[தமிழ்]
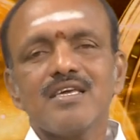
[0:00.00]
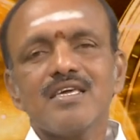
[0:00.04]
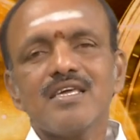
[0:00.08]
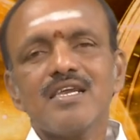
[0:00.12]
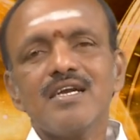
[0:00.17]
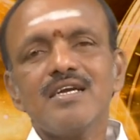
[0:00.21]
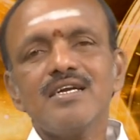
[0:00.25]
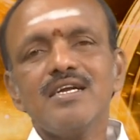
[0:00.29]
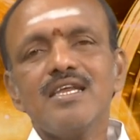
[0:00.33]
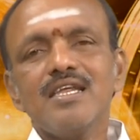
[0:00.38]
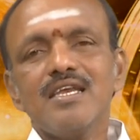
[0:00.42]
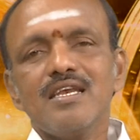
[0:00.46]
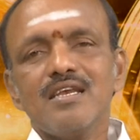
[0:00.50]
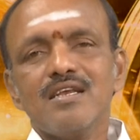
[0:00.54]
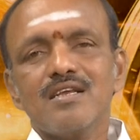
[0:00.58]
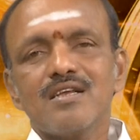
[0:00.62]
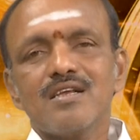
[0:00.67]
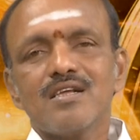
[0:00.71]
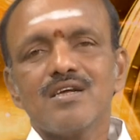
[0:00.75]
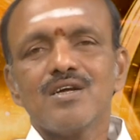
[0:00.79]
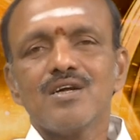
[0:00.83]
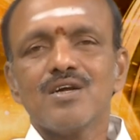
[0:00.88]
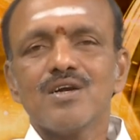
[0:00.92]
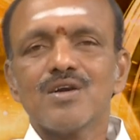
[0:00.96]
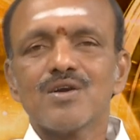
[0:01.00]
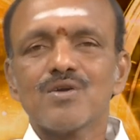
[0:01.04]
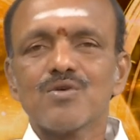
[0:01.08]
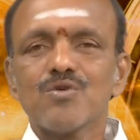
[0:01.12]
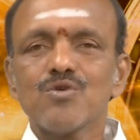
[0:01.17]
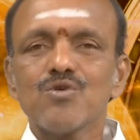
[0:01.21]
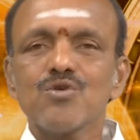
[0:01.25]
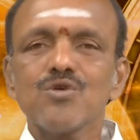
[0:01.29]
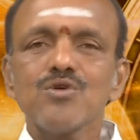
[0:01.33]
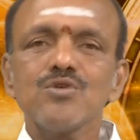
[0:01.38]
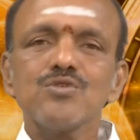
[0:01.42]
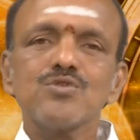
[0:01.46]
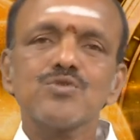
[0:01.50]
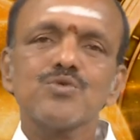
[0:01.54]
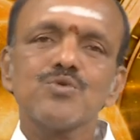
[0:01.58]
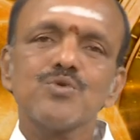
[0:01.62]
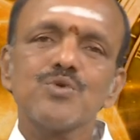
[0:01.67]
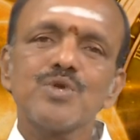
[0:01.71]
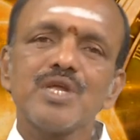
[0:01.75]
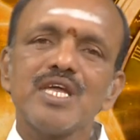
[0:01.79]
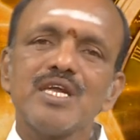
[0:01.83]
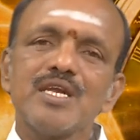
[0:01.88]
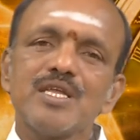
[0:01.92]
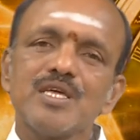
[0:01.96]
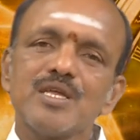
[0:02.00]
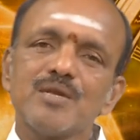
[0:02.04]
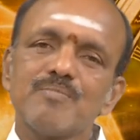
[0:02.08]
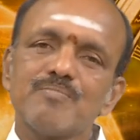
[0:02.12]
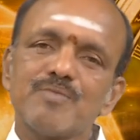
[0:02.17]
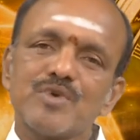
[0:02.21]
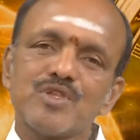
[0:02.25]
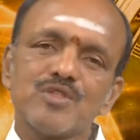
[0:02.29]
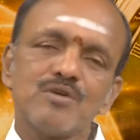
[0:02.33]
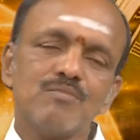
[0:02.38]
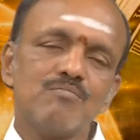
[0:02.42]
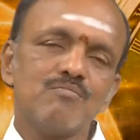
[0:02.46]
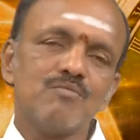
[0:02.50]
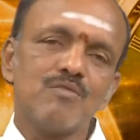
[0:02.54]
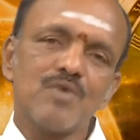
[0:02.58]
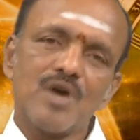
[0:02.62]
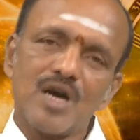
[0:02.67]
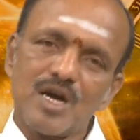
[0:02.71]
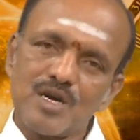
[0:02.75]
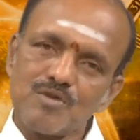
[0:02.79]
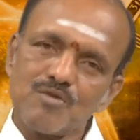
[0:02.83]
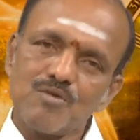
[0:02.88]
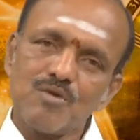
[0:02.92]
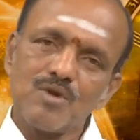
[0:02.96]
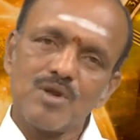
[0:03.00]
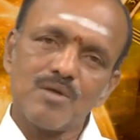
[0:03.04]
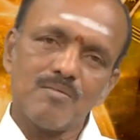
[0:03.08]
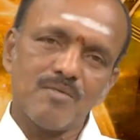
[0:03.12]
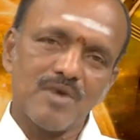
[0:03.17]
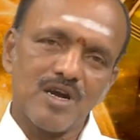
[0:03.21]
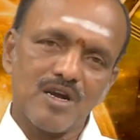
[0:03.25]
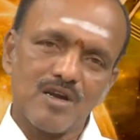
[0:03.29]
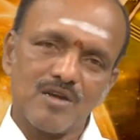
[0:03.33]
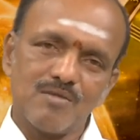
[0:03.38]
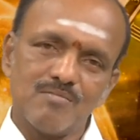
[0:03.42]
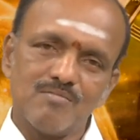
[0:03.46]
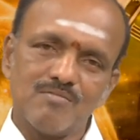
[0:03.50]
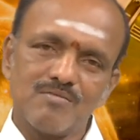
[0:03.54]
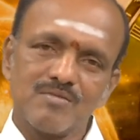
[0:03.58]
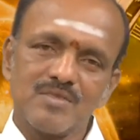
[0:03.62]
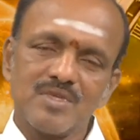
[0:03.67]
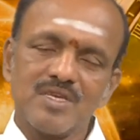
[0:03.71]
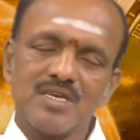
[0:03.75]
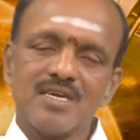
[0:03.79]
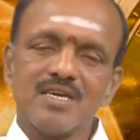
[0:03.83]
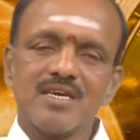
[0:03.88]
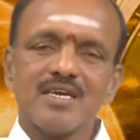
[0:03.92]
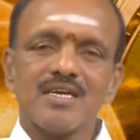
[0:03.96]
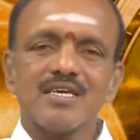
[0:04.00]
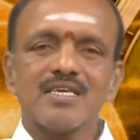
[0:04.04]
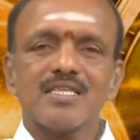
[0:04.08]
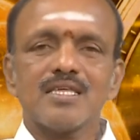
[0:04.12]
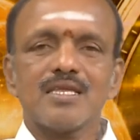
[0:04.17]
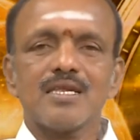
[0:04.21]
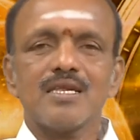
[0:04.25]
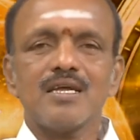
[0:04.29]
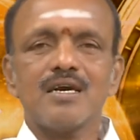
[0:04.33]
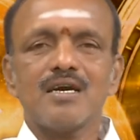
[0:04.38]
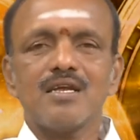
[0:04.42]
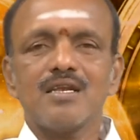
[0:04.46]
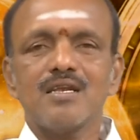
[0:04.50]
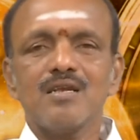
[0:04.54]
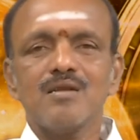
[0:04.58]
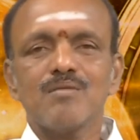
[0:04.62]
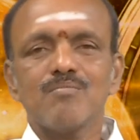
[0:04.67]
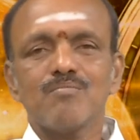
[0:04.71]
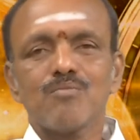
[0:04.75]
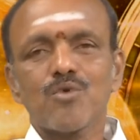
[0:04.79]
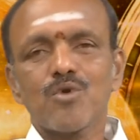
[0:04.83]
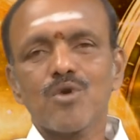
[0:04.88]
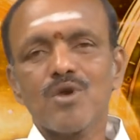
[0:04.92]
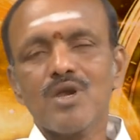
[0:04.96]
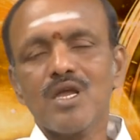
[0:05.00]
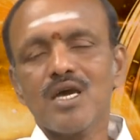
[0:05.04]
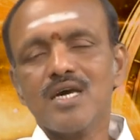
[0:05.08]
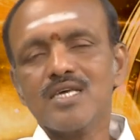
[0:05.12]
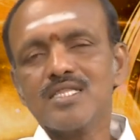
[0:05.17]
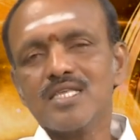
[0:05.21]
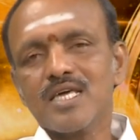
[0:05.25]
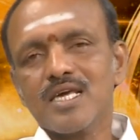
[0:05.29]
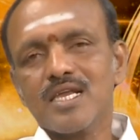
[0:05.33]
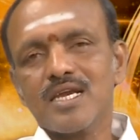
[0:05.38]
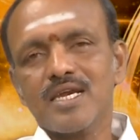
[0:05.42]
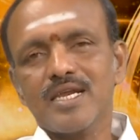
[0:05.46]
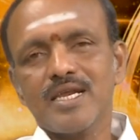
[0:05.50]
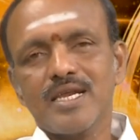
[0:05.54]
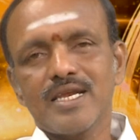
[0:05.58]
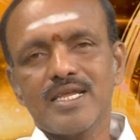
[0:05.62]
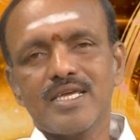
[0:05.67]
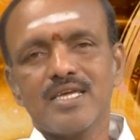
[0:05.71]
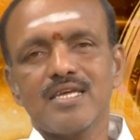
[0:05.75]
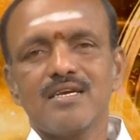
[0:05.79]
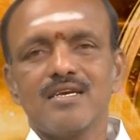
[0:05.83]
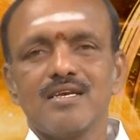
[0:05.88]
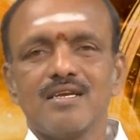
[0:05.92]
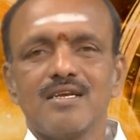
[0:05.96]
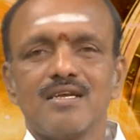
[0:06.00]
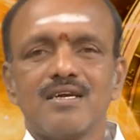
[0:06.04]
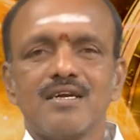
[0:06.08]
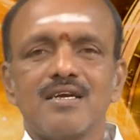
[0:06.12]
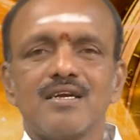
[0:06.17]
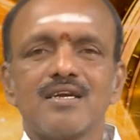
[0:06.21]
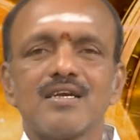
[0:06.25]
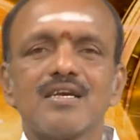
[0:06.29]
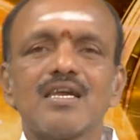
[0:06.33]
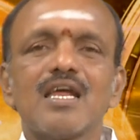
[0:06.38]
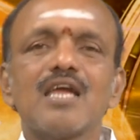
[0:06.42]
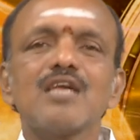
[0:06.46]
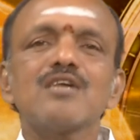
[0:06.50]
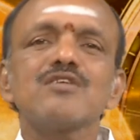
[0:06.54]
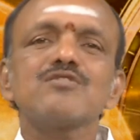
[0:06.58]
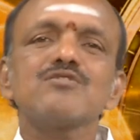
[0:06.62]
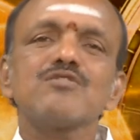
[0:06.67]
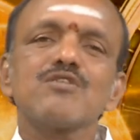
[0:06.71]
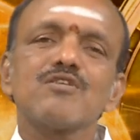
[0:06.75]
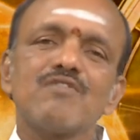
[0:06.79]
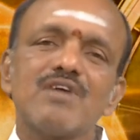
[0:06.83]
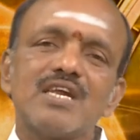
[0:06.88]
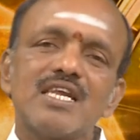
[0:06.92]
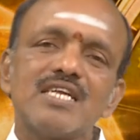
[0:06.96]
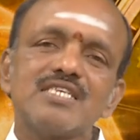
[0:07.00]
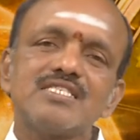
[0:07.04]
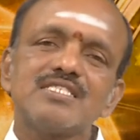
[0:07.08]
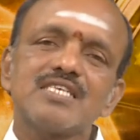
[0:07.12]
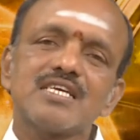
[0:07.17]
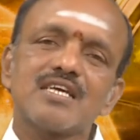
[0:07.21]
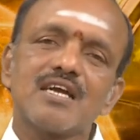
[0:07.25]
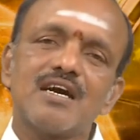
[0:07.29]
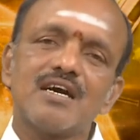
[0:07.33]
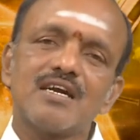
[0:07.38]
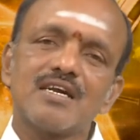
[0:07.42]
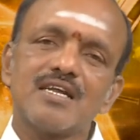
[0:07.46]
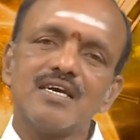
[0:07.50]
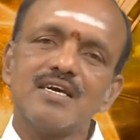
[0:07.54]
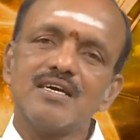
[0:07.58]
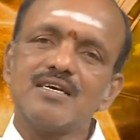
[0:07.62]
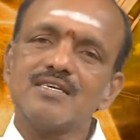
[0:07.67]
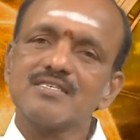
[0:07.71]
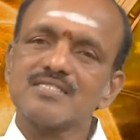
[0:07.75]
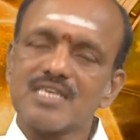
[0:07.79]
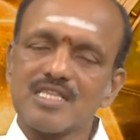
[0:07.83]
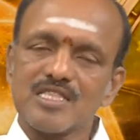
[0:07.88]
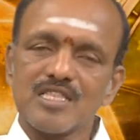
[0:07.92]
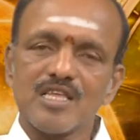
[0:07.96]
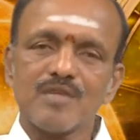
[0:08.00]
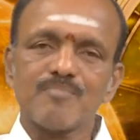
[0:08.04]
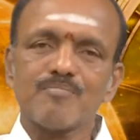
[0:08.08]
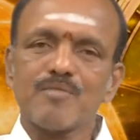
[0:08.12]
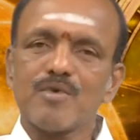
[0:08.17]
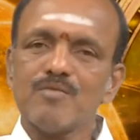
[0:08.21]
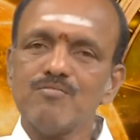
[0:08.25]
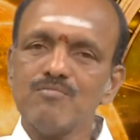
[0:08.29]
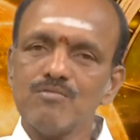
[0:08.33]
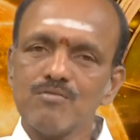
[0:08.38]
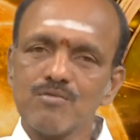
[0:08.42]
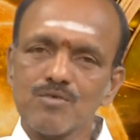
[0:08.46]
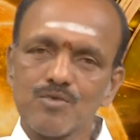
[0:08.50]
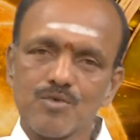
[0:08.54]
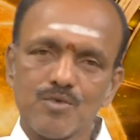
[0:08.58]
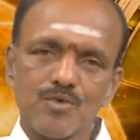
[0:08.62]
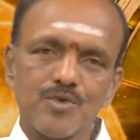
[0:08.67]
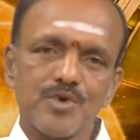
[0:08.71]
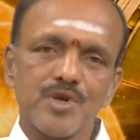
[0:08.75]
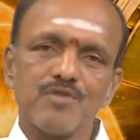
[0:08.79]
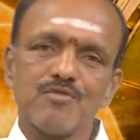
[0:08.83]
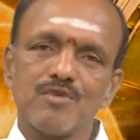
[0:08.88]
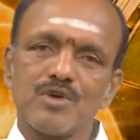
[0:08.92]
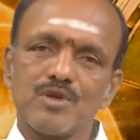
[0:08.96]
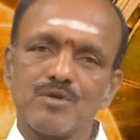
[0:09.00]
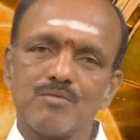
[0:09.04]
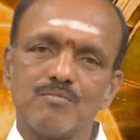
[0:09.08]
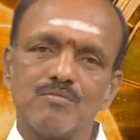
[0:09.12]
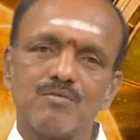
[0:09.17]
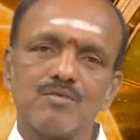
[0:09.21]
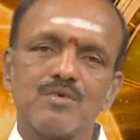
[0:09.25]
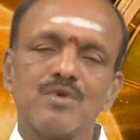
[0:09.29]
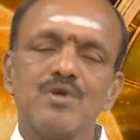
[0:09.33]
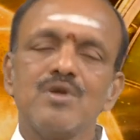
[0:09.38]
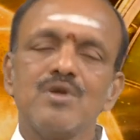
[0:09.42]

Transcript: இரண்டில் குரு சூரியன் இருப்பதும் அனுகூலமாகும் இதனால் பொருளாதார நிலையில் நல்லதொரு வளர்ச்சிக்கான சந்தர்ப்பம் கூடி வரும்